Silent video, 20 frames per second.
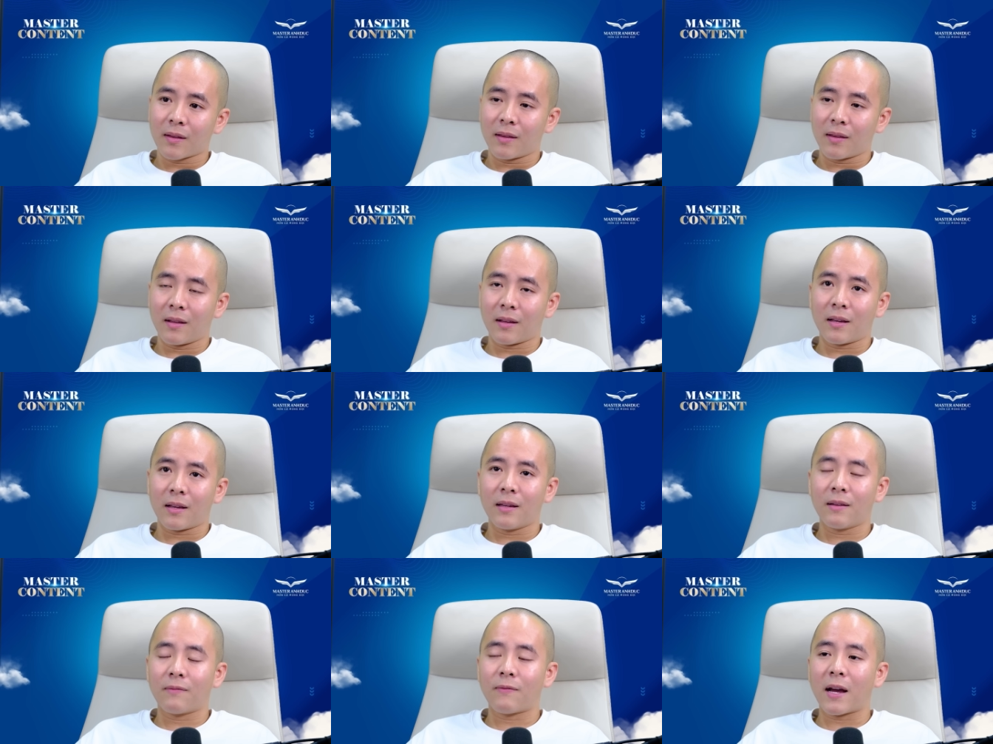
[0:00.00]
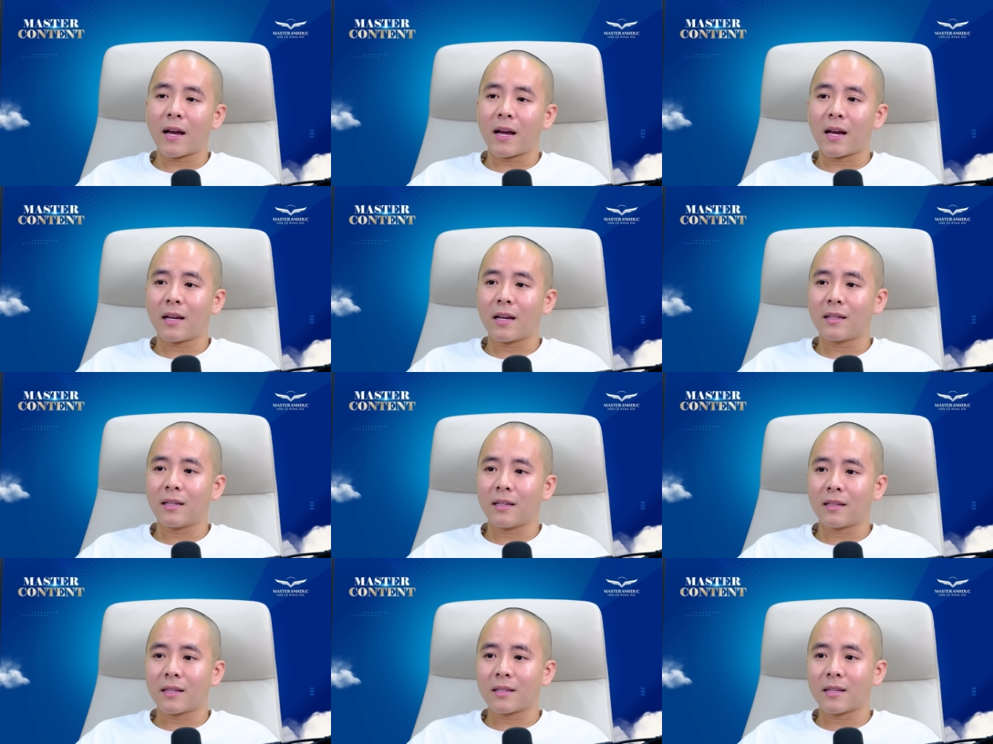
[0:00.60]
thì khi về
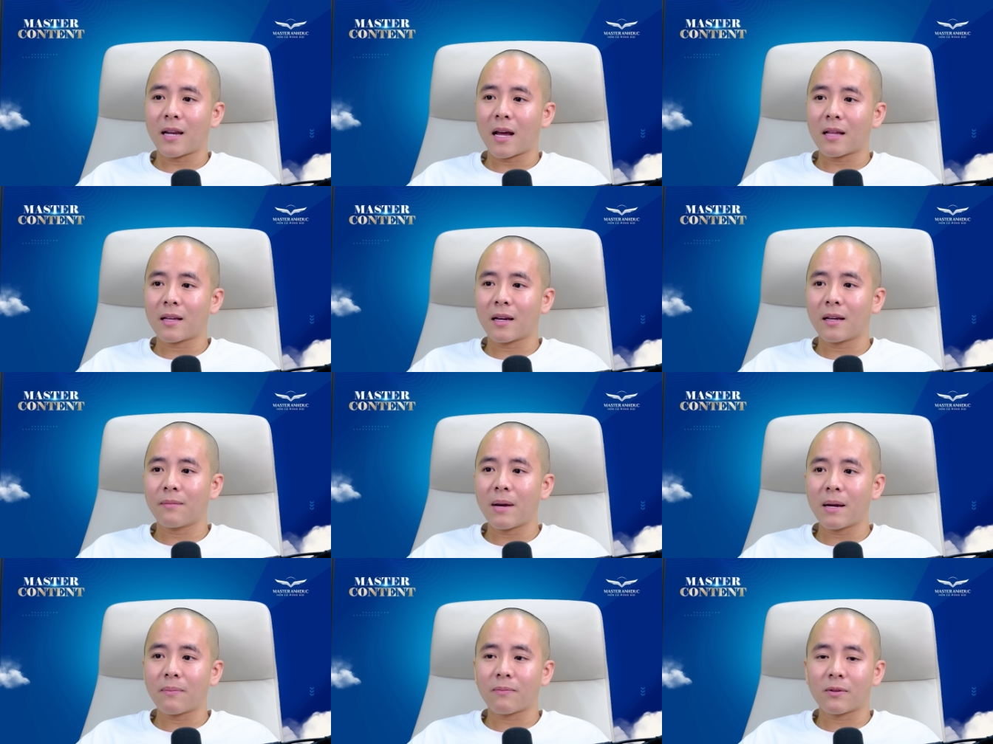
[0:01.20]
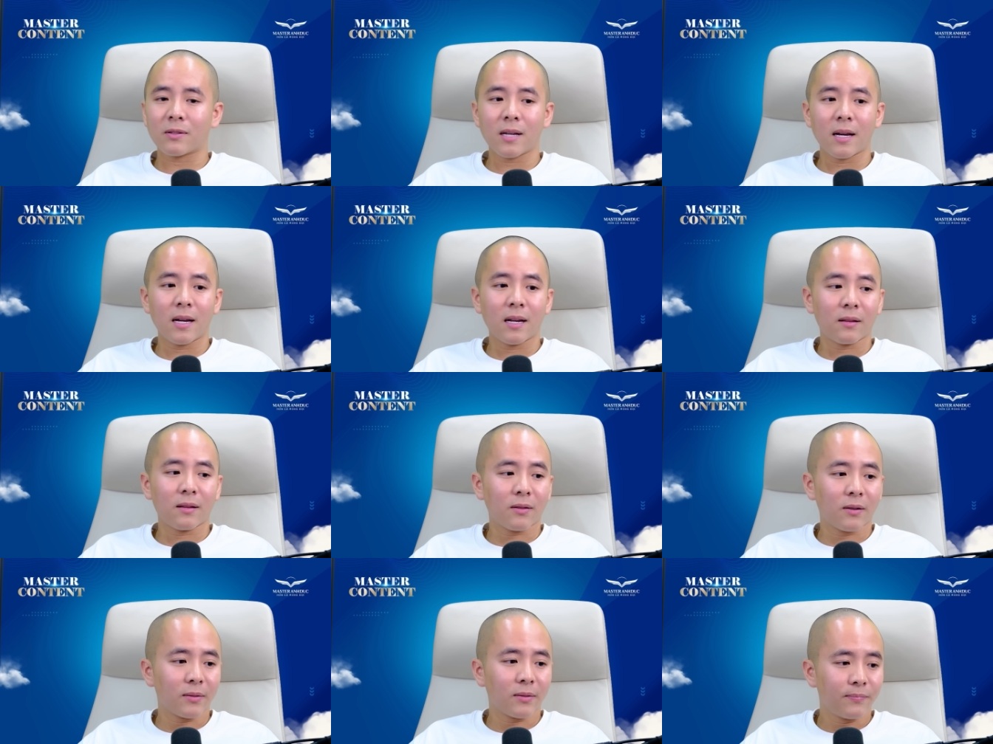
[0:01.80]
thì đã thấy bếp nó xây
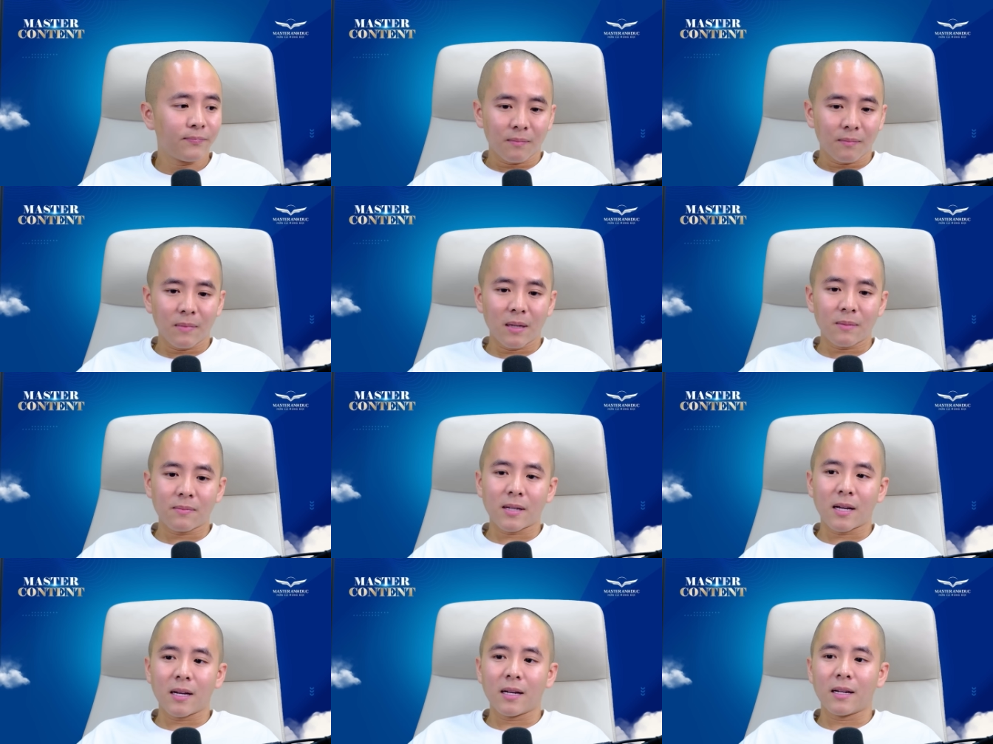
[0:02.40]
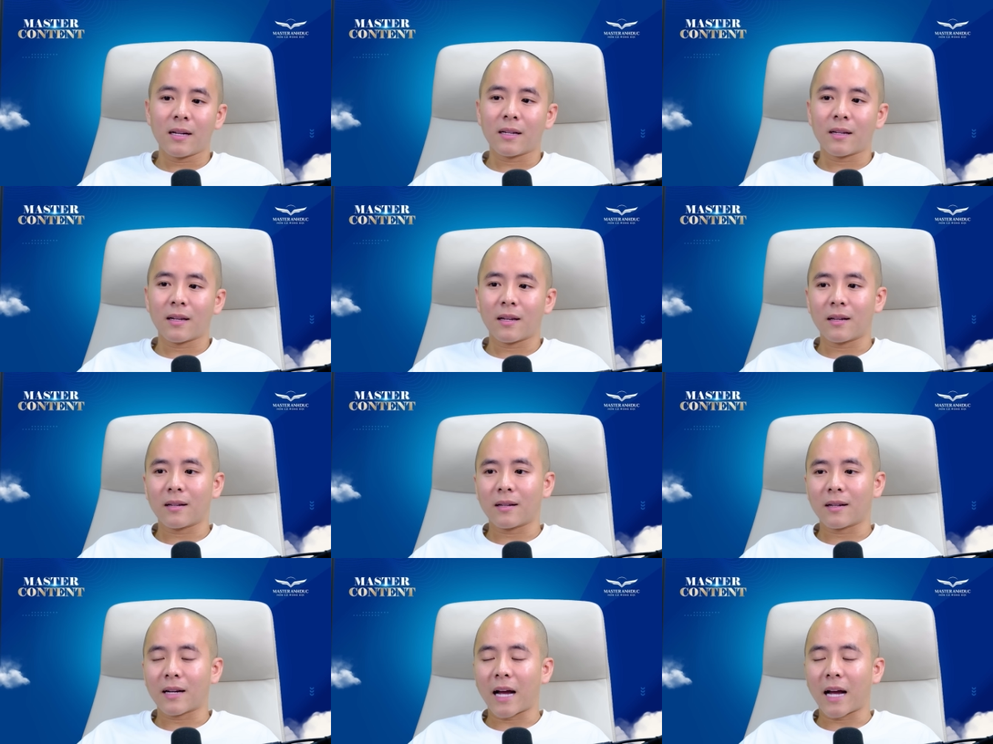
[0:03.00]
lên rồi bếp xây lên ờ,